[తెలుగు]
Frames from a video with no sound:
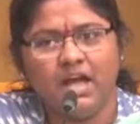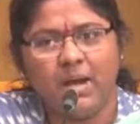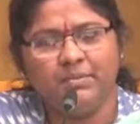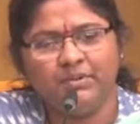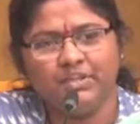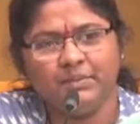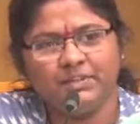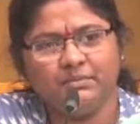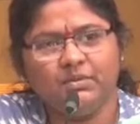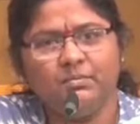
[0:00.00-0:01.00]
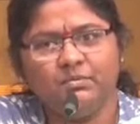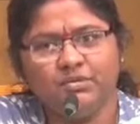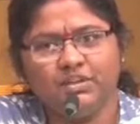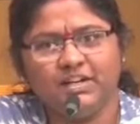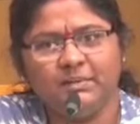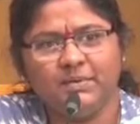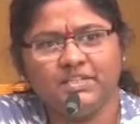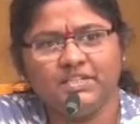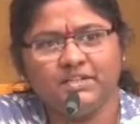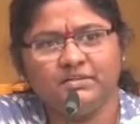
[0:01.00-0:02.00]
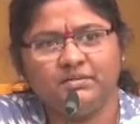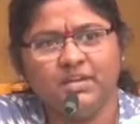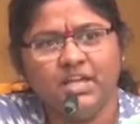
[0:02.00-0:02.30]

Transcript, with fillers: అభివృద్ధి పథంలో ముందుకు నడిపించారు